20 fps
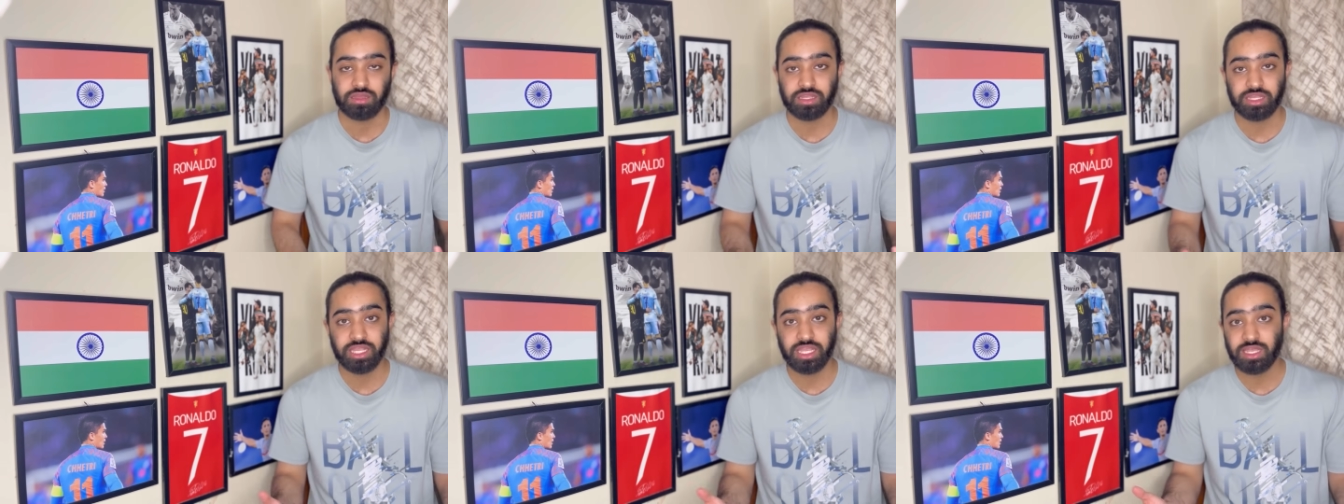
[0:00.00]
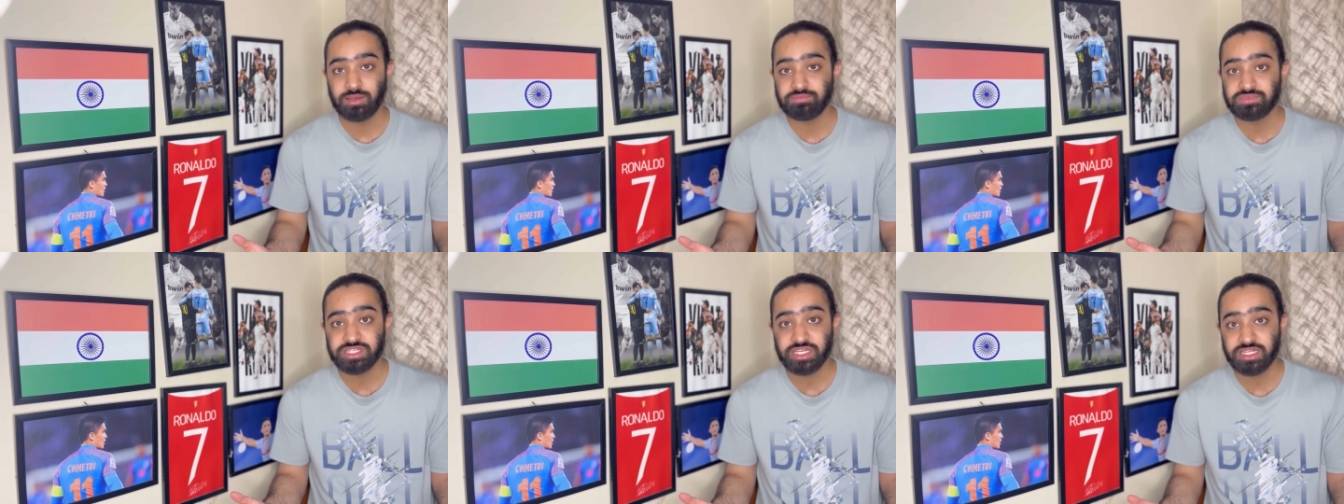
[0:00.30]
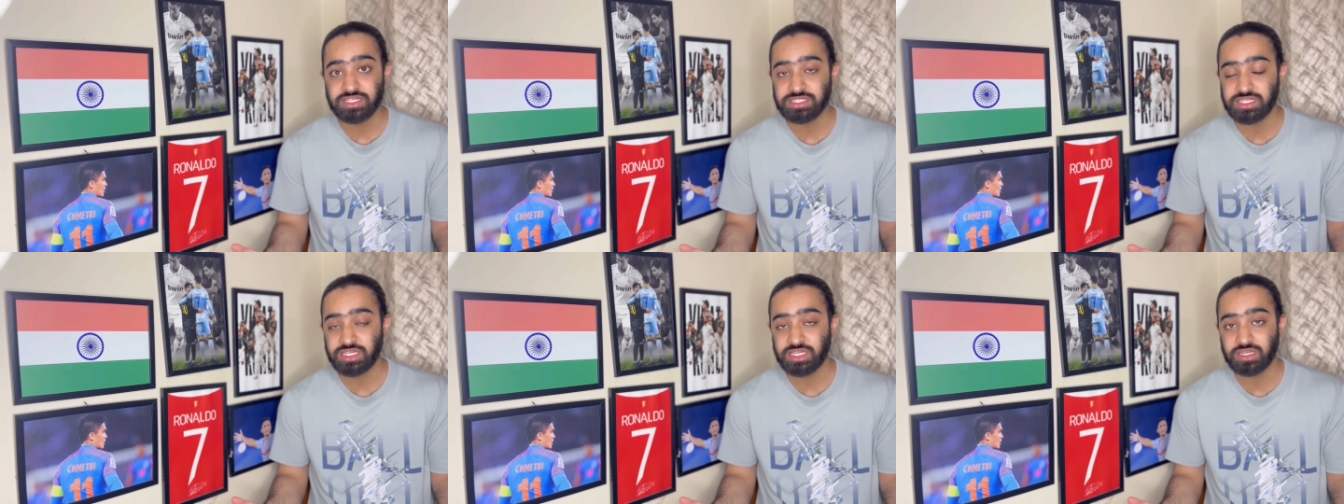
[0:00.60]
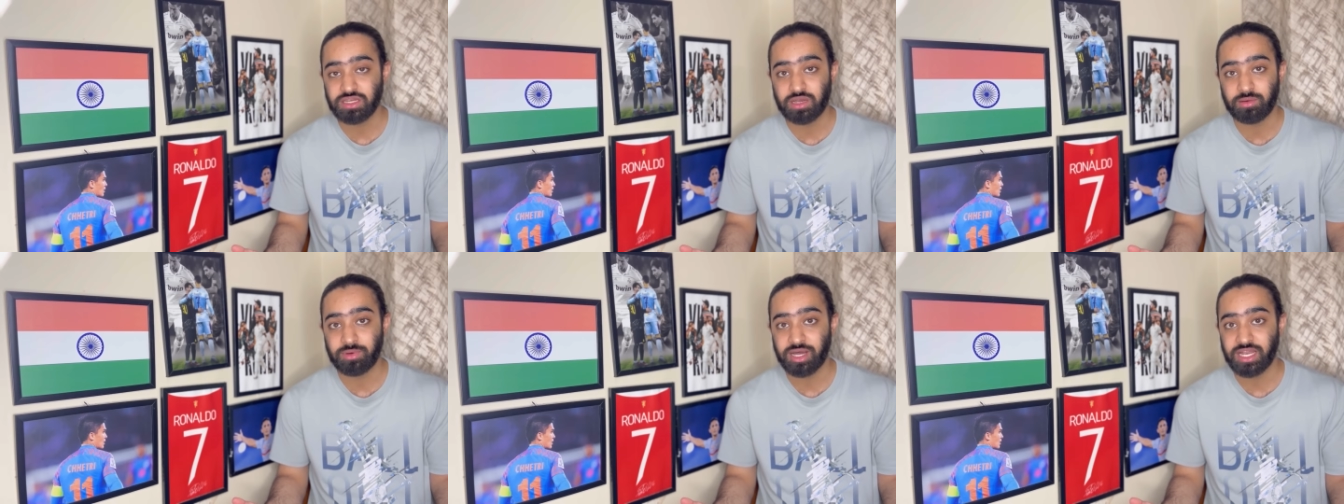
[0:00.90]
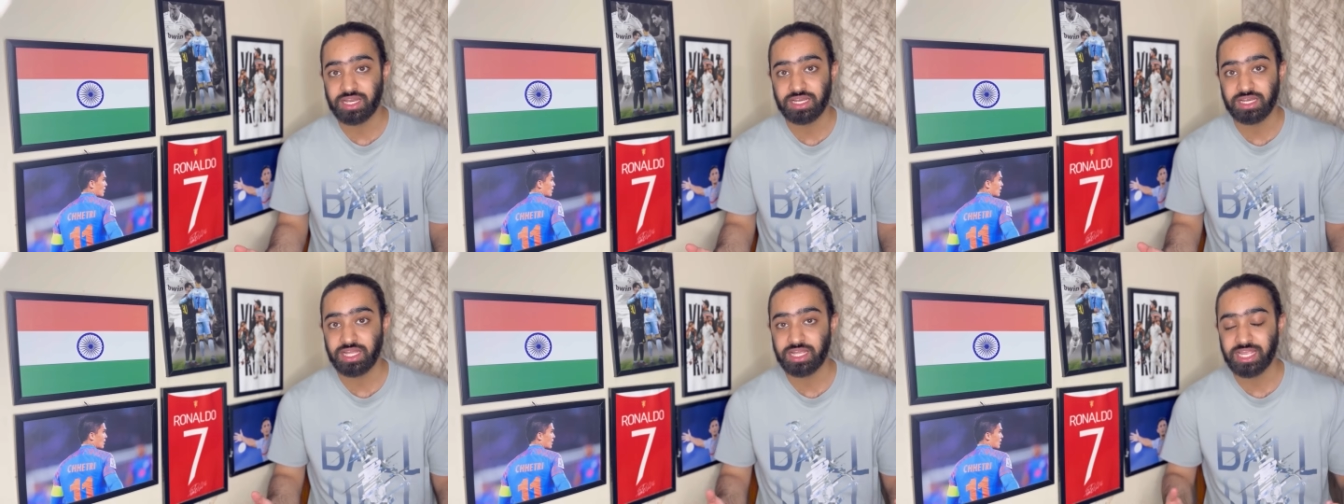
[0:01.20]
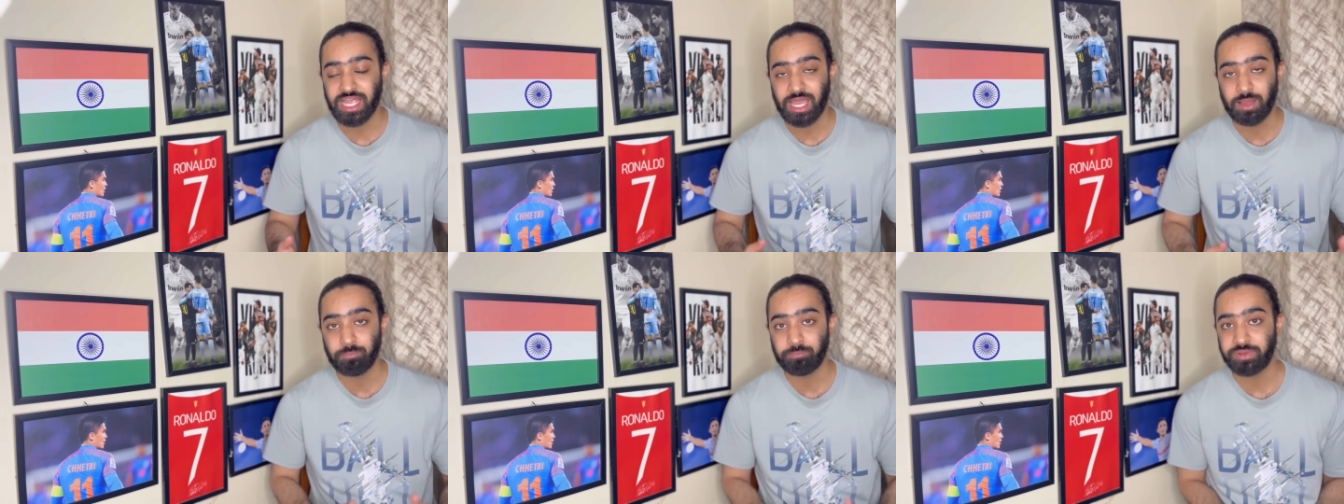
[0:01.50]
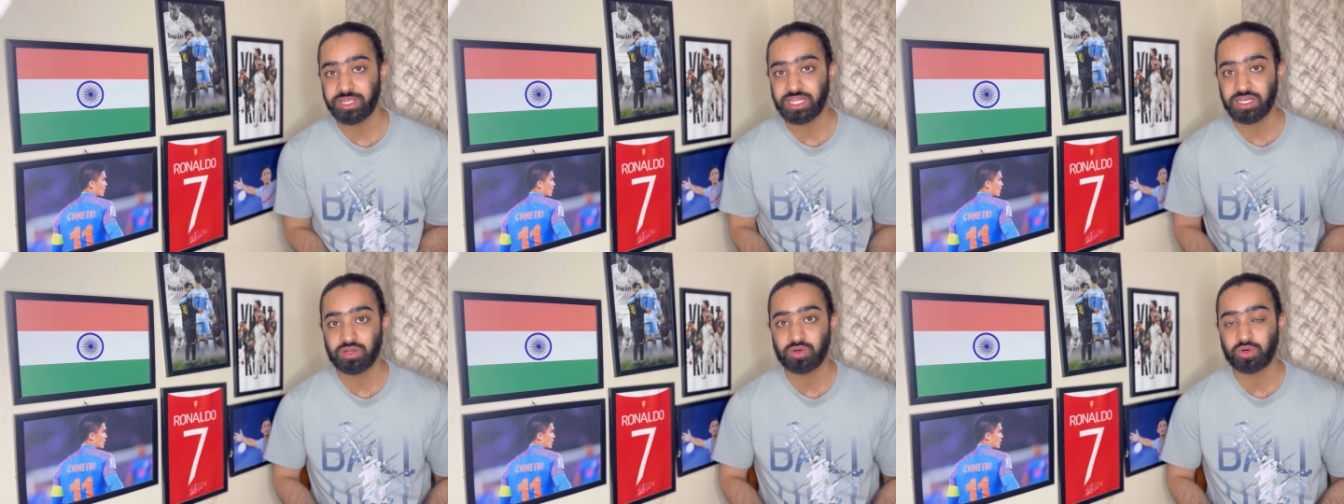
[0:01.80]
गेम चेंजिंग हमारे लिए
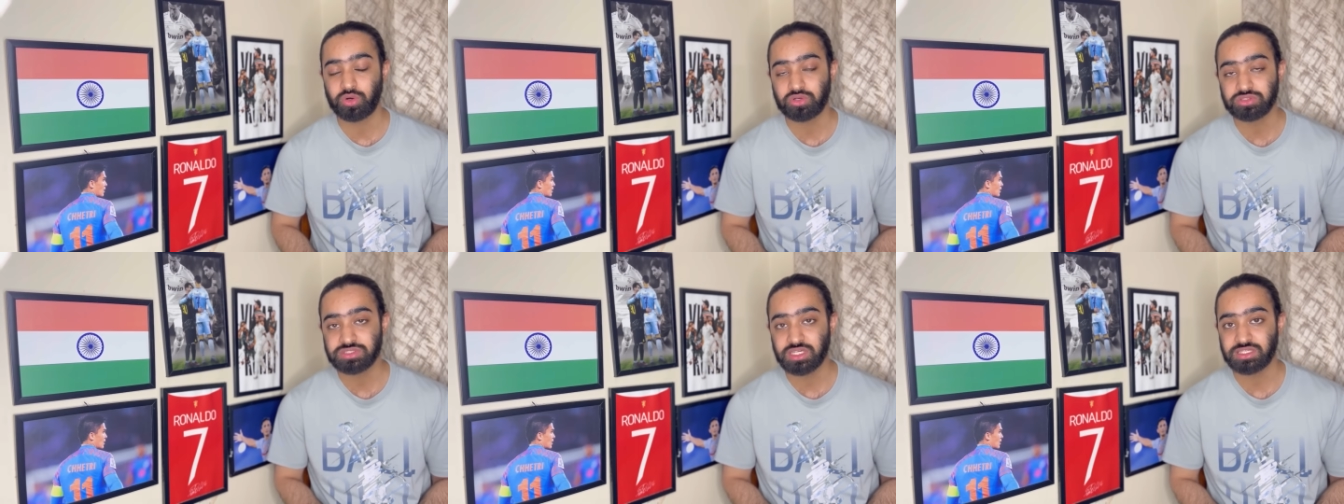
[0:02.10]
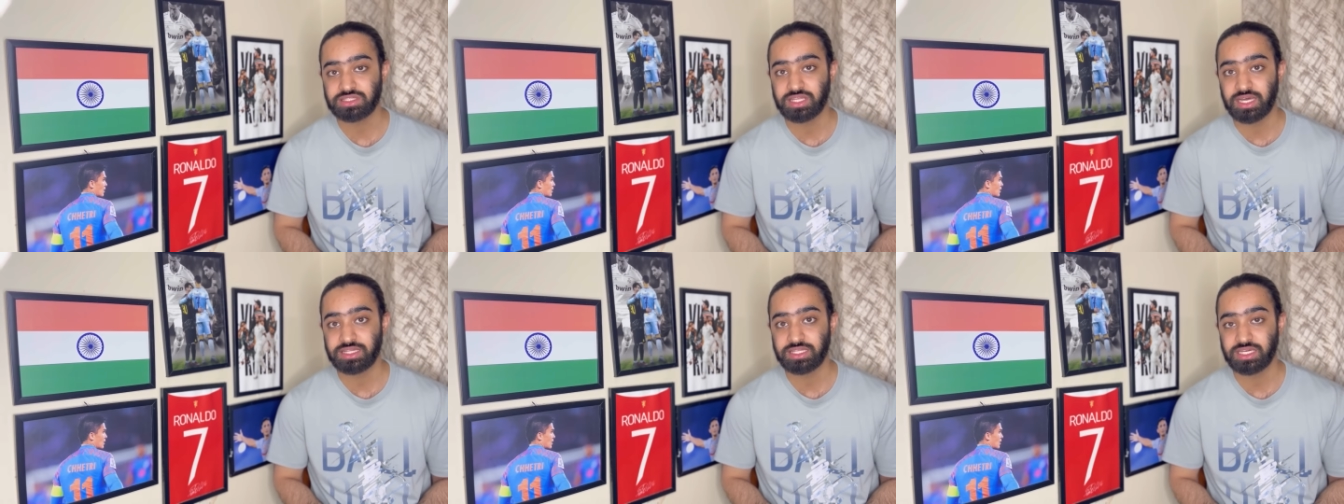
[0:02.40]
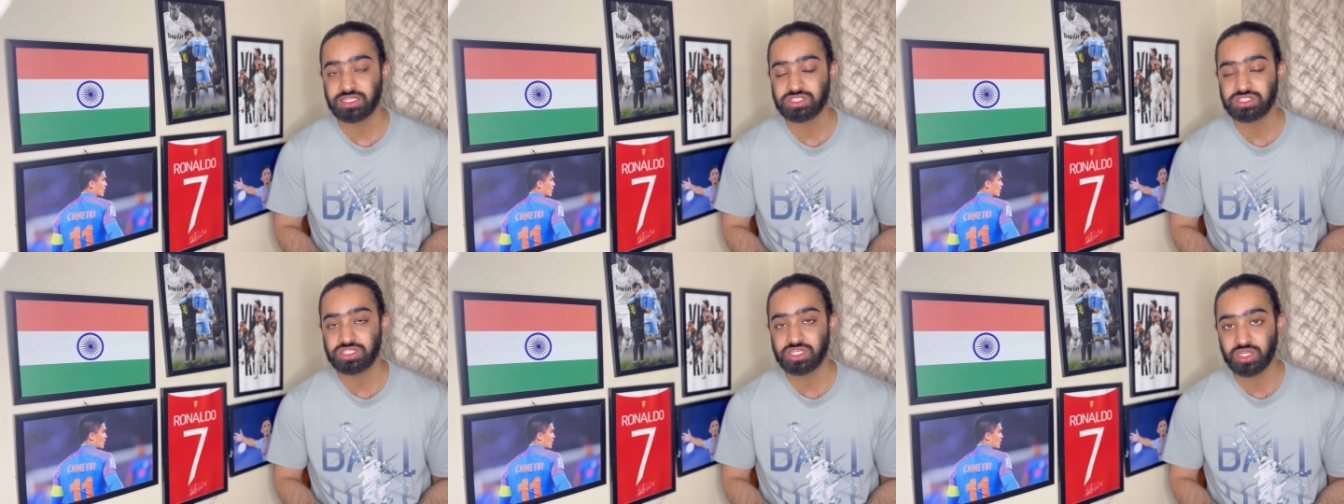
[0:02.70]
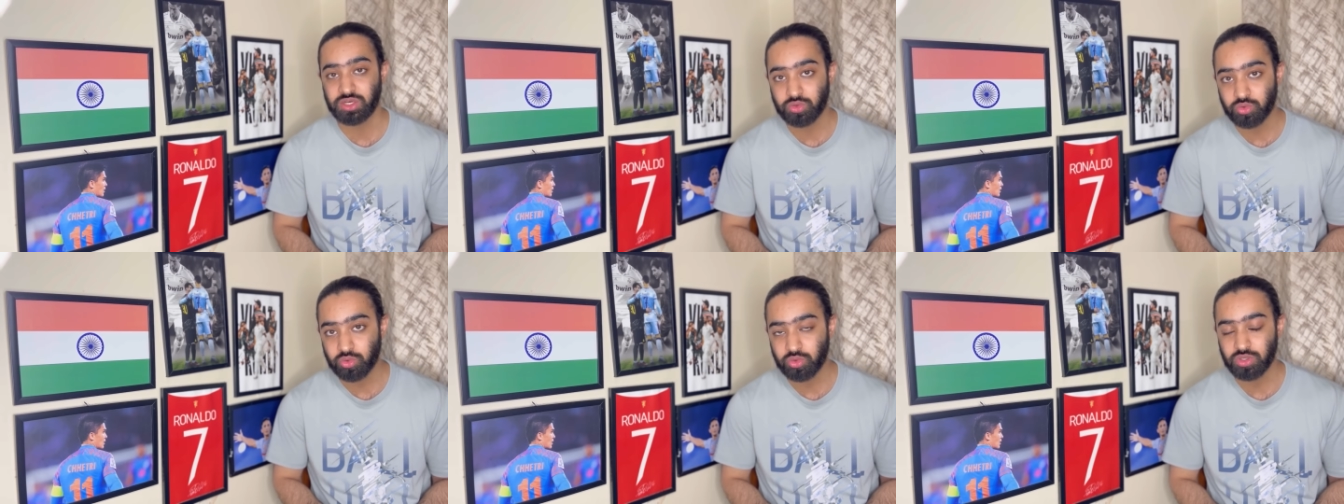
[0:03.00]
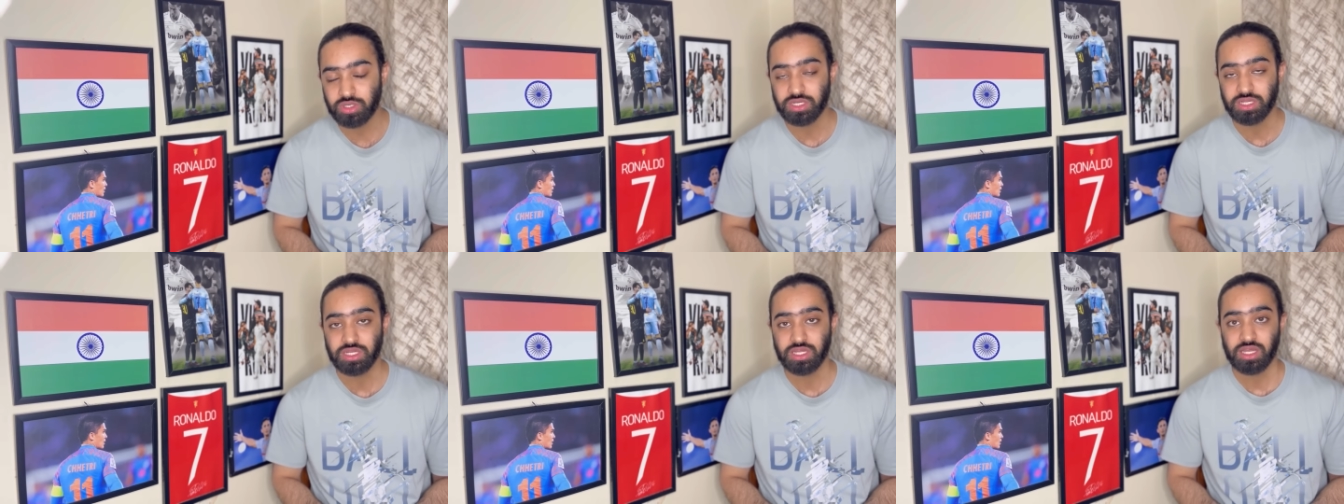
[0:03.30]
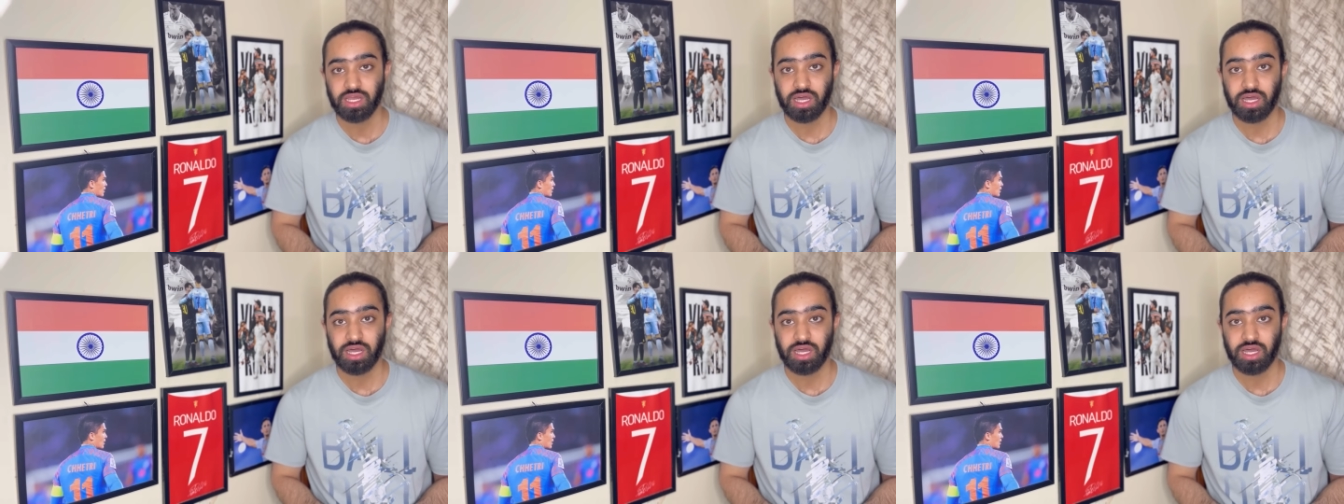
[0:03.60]
कैंपेन हो सकता था ज़रूर